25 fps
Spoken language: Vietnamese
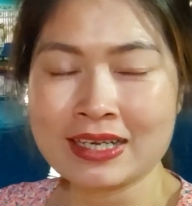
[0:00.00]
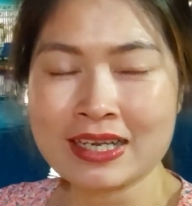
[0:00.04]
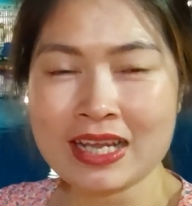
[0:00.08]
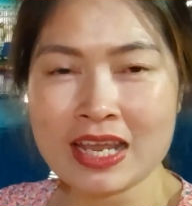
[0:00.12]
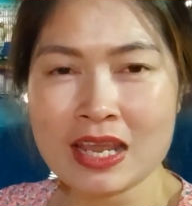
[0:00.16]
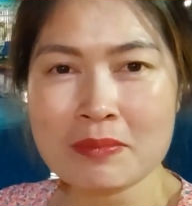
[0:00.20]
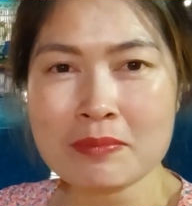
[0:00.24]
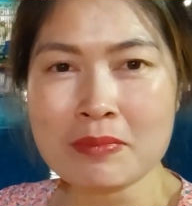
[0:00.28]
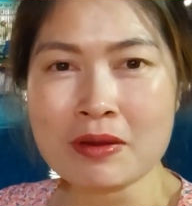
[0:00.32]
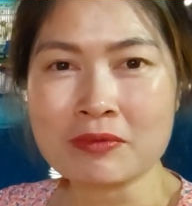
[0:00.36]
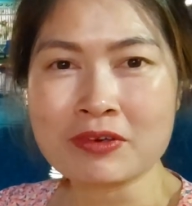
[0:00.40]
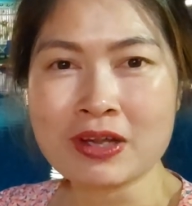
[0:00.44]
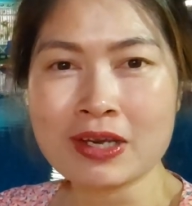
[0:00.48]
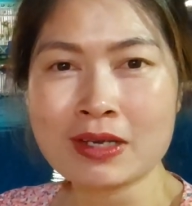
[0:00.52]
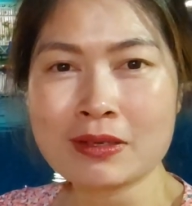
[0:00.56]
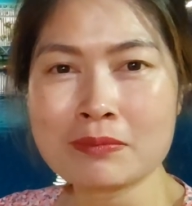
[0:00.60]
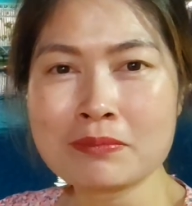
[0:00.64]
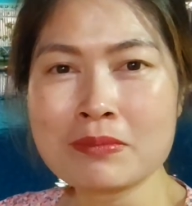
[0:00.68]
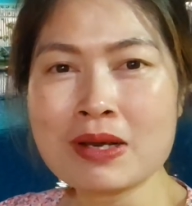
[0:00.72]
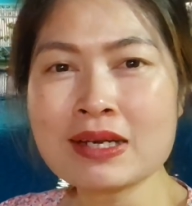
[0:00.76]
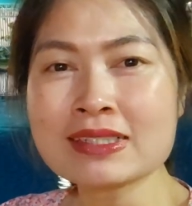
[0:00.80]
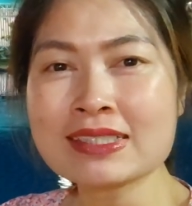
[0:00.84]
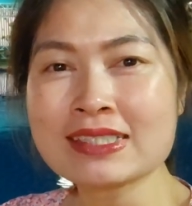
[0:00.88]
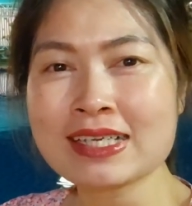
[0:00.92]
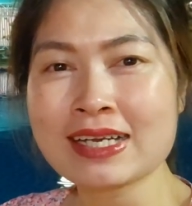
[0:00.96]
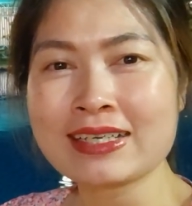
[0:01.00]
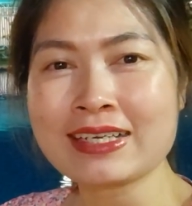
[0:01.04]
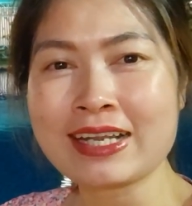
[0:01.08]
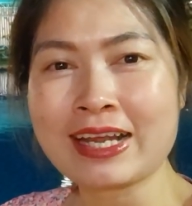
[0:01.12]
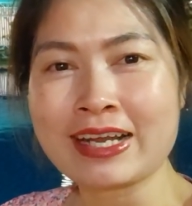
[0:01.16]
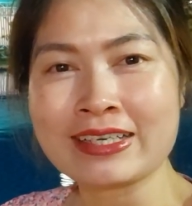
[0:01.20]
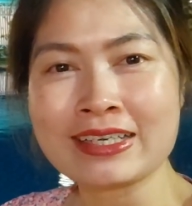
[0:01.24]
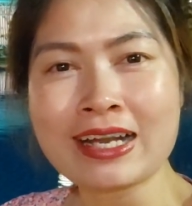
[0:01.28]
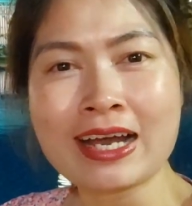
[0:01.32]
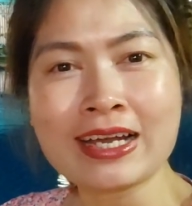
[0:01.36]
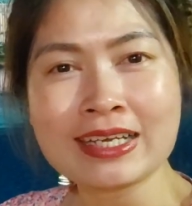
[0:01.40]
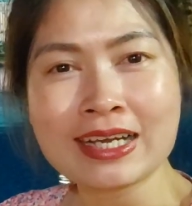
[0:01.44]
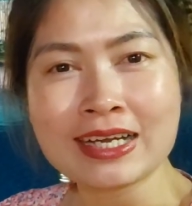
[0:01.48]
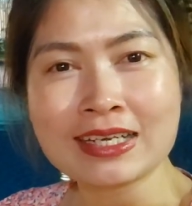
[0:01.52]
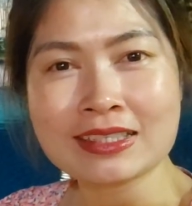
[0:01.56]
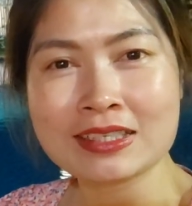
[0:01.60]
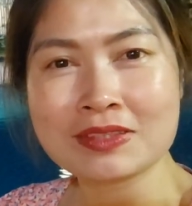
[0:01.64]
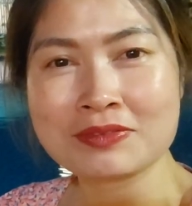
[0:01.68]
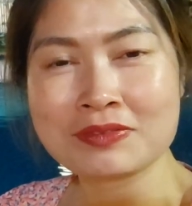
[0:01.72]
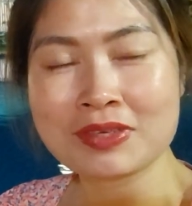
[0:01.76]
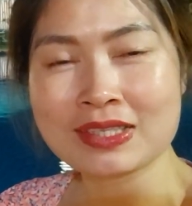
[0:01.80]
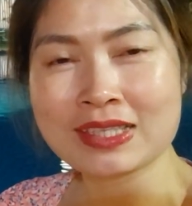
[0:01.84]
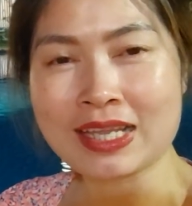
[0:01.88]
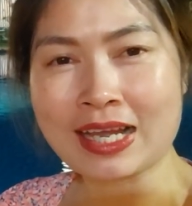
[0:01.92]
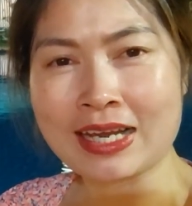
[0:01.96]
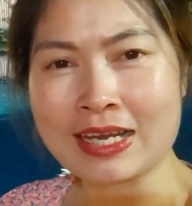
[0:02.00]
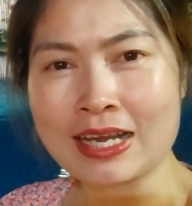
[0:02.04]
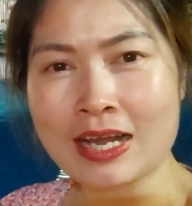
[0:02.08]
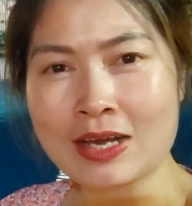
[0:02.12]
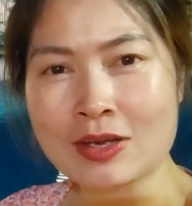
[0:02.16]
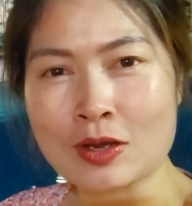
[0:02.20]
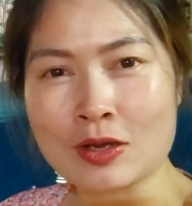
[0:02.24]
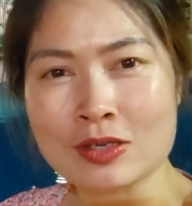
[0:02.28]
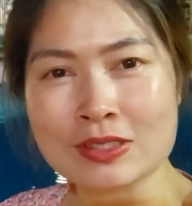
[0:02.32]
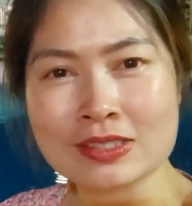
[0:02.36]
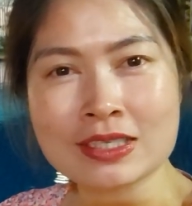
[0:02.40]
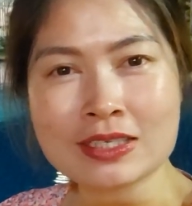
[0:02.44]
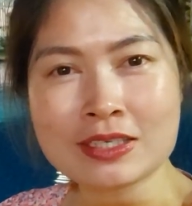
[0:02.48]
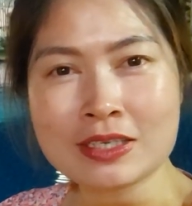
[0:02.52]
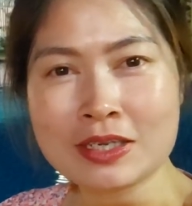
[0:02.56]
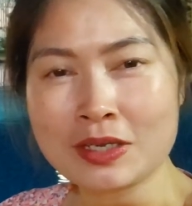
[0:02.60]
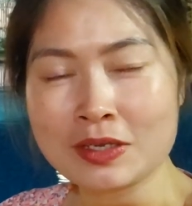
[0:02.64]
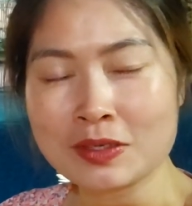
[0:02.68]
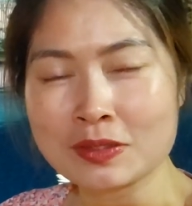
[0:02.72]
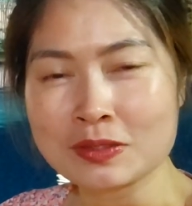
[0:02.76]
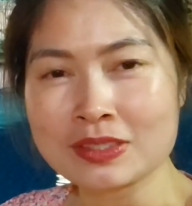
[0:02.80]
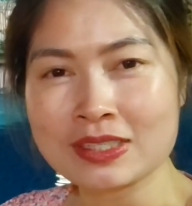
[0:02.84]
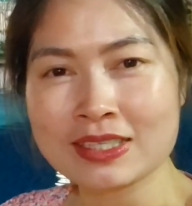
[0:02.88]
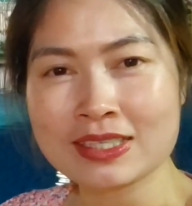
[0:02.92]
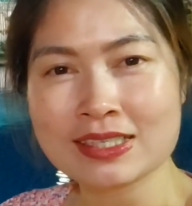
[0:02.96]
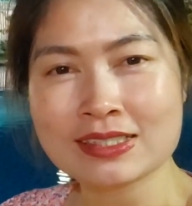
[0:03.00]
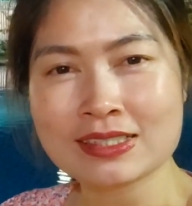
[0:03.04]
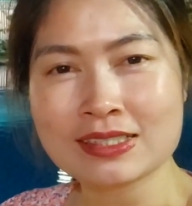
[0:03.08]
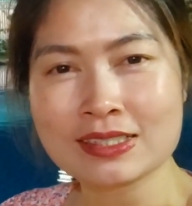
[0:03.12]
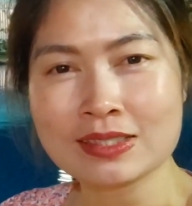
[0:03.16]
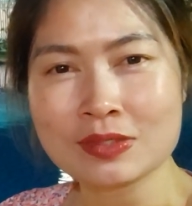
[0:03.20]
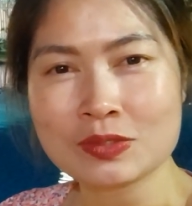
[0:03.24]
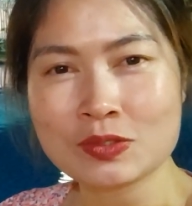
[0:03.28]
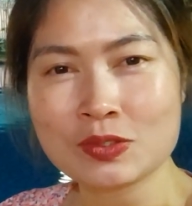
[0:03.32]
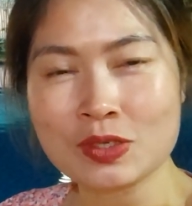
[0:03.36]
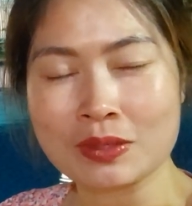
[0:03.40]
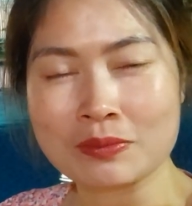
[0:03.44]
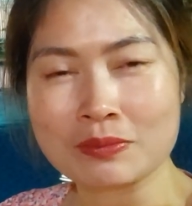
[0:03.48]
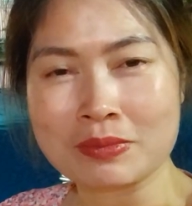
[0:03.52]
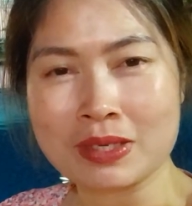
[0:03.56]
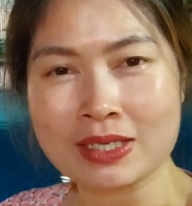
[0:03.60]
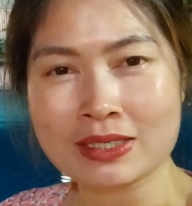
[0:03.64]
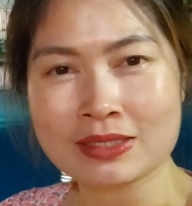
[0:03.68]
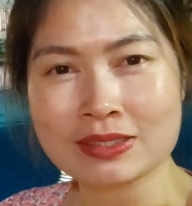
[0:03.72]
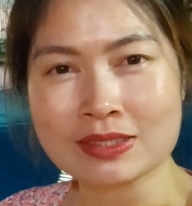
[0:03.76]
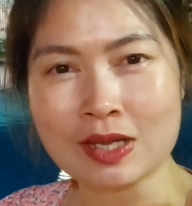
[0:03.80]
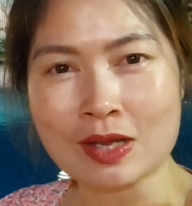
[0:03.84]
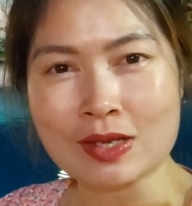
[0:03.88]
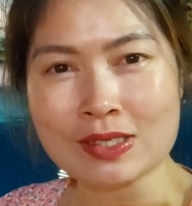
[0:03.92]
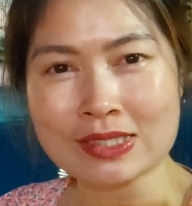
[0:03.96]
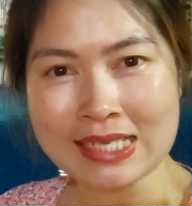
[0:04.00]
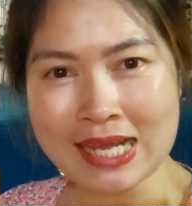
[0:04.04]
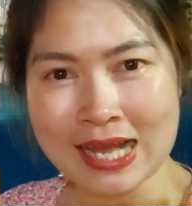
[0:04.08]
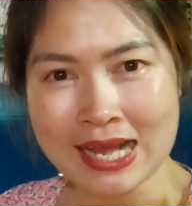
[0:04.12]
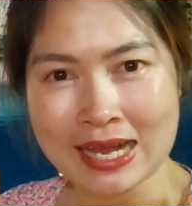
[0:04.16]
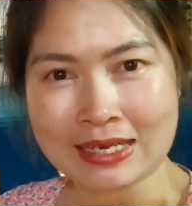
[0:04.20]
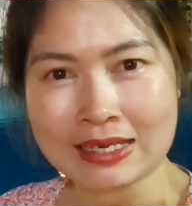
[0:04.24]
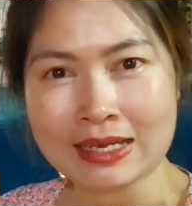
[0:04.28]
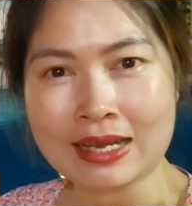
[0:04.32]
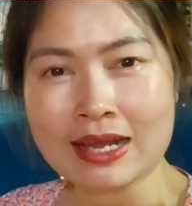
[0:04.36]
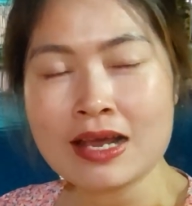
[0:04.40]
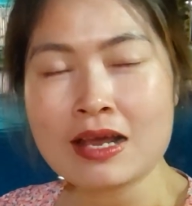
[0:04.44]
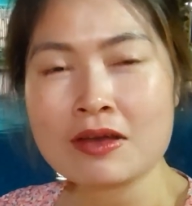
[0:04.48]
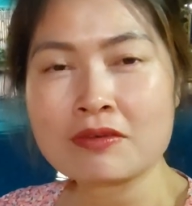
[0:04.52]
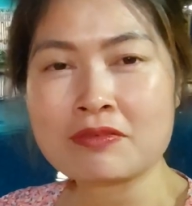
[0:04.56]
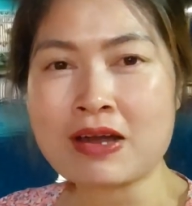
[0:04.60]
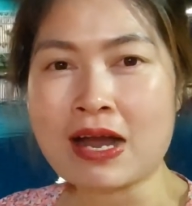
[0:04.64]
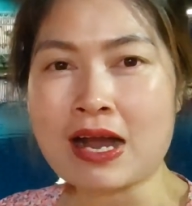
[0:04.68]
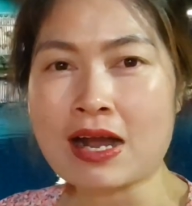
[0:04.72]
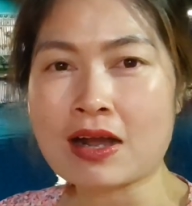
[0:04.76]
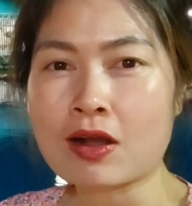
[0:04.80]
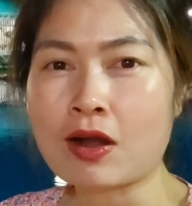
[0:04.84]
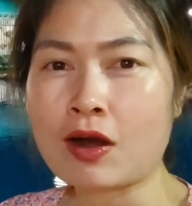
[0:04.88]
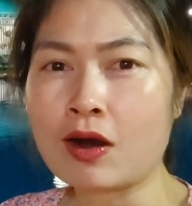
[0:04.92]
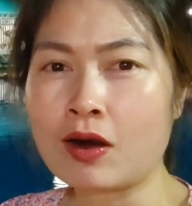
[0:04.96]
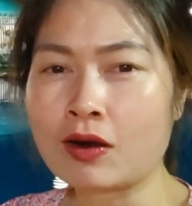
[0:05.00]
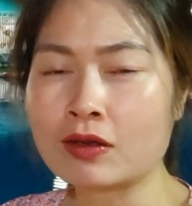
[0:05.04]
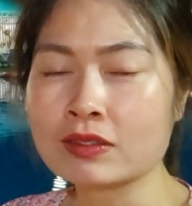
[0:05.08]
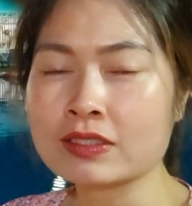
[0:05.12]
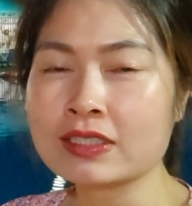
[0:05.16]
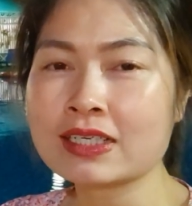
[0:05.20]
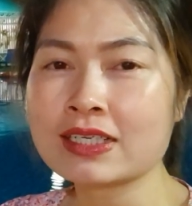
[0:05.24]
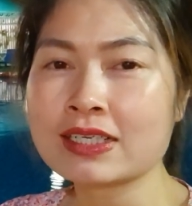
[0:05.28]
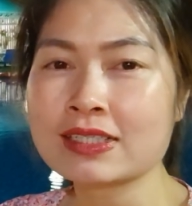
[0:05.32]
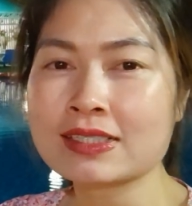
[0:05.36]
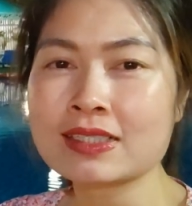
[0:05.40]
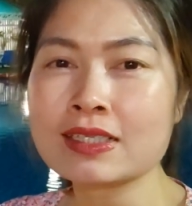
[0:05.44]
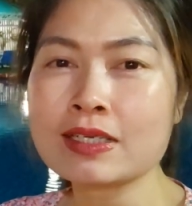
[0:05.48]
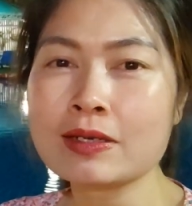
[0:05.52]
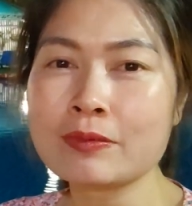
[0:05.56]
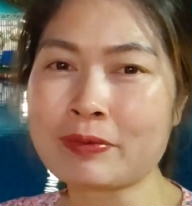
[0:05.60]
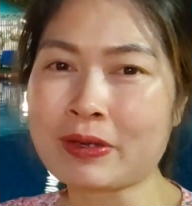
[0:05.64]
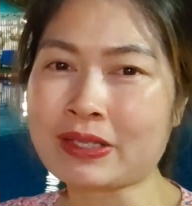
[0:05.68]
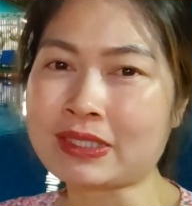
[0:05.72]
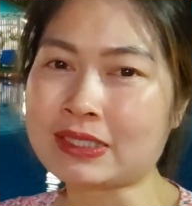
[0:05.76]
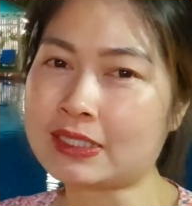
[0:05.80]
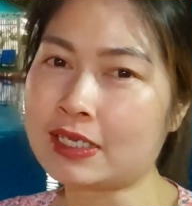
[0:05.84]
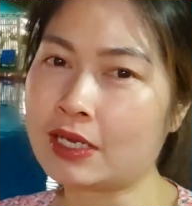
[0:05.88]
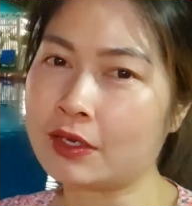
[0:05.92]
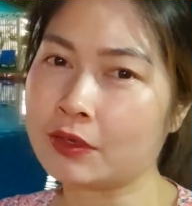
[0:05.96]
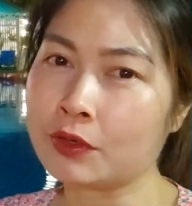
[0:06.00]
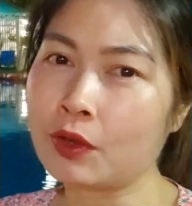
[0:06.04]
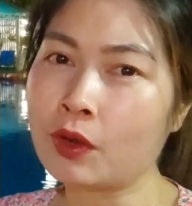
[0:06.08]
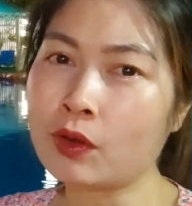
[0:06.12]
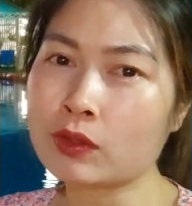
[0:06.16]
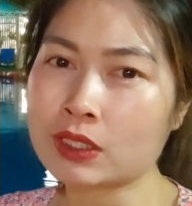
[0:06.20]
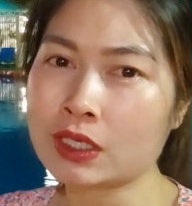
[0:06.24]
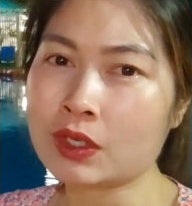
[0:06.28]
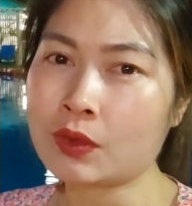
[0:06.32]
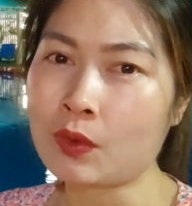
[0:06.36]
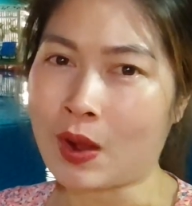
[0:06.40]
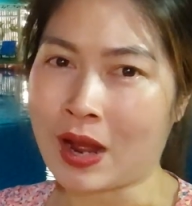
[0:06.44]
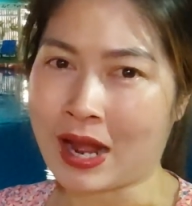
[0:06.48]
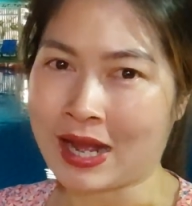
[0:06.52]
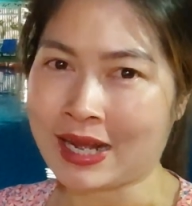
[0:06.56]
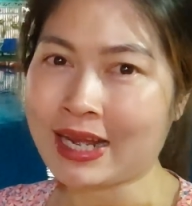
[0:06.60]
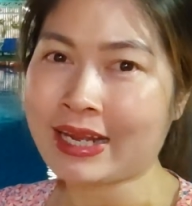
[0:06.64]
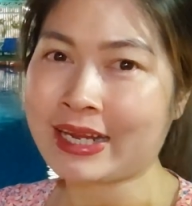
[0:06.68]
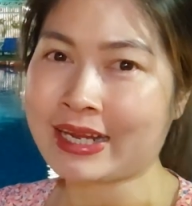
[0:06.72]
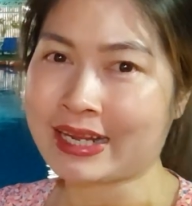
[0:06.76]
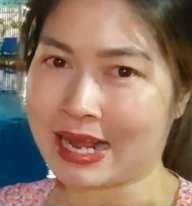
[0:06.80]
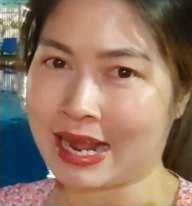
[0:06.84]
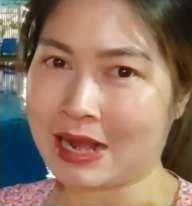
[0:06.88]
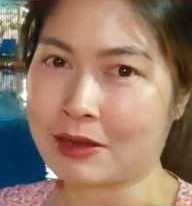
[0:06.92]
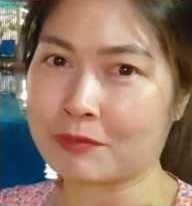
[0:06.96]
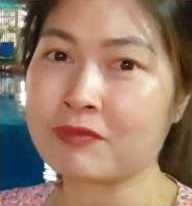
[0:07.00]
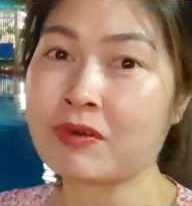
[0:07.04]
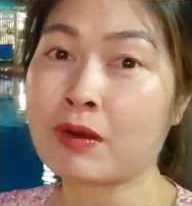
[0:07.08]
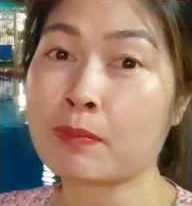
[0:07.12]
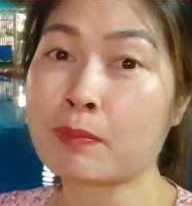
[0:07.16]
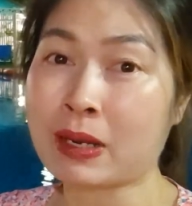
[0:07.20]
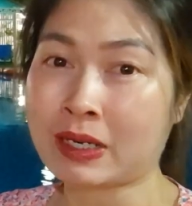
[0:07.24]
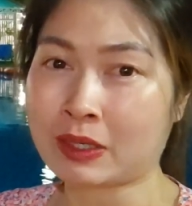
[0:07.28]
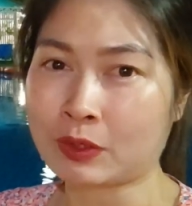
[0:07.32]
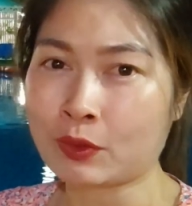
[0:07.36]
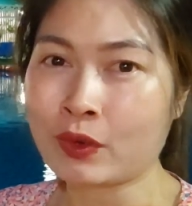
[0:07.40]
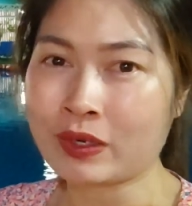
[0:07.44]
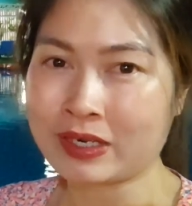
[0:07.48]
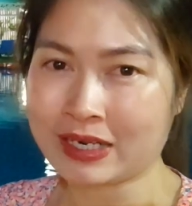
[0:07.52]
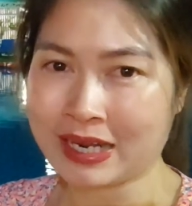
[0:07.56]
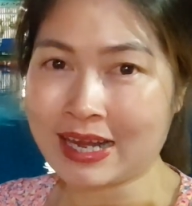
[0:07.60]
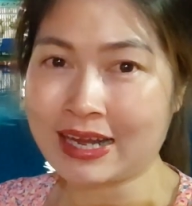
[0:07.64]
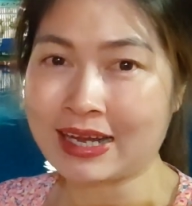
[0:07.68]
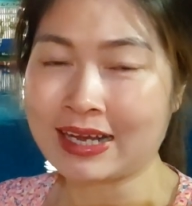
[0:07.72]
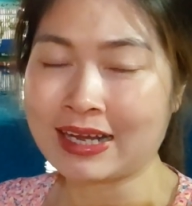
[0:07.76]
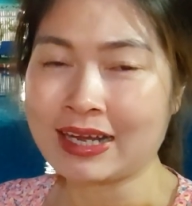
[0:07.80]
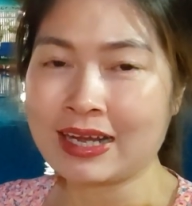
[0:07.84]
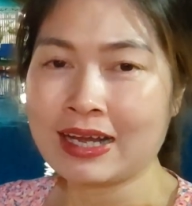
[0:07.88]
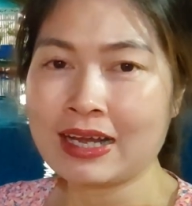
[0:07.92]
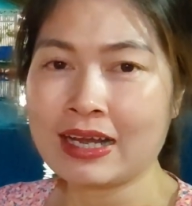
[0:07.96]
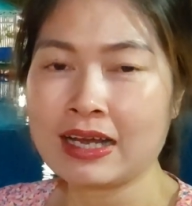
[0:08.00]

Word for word: Khi mà Vân bước chân đến đây thì Vân thấy là có rất nhiều những cái sự chuyển biến rõ ràng và có những cái sự phát triển đô thị hóa ngày càng vượt bật luôn á.